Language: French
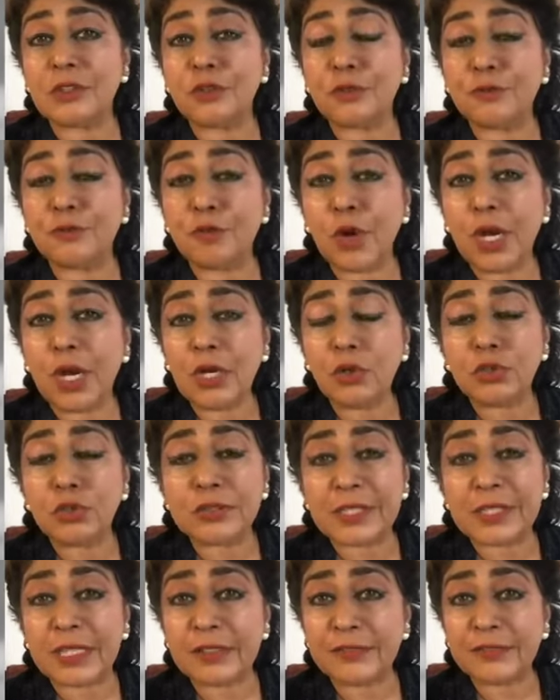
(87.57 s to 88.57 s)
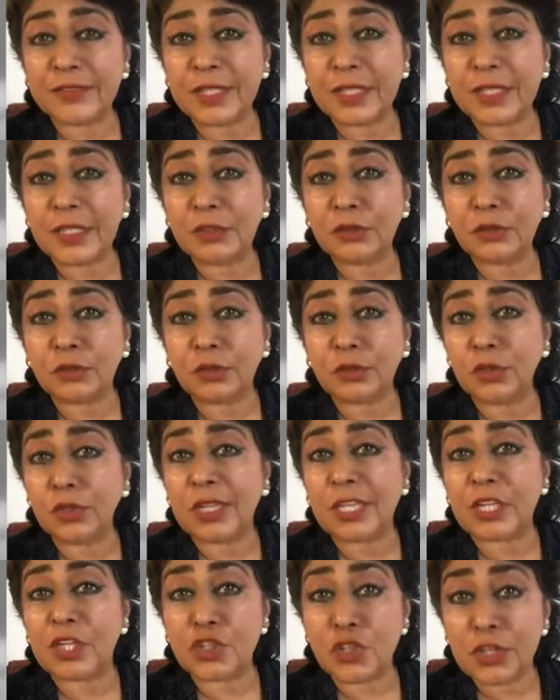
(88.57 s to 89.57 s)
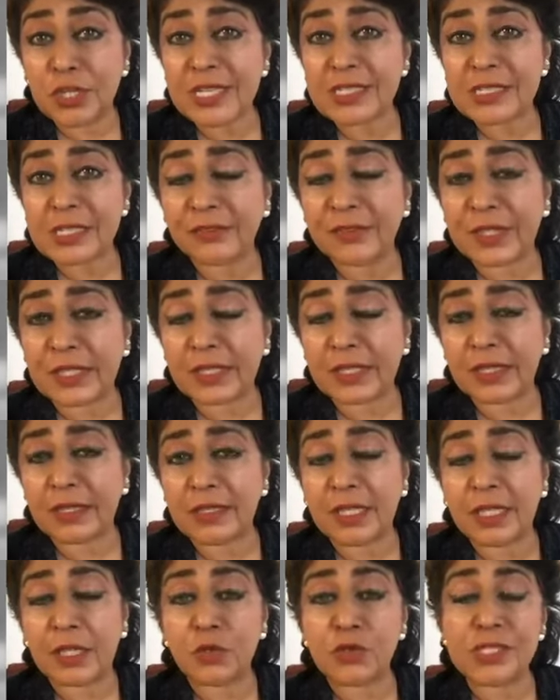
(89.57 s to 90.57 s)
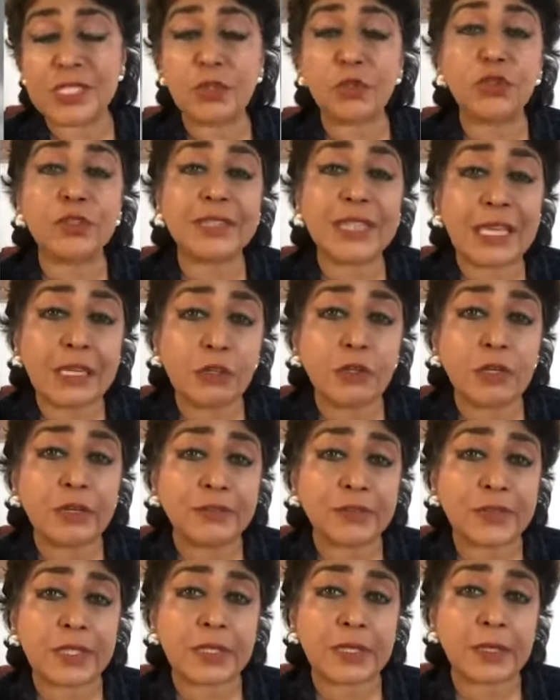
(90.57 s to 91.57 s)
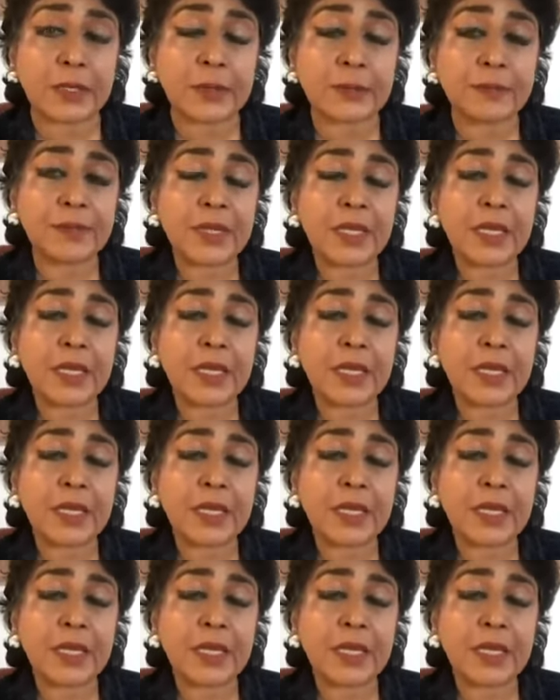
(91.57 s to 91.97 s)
voir au travers de la jeunesse africaine et aussi le talent africain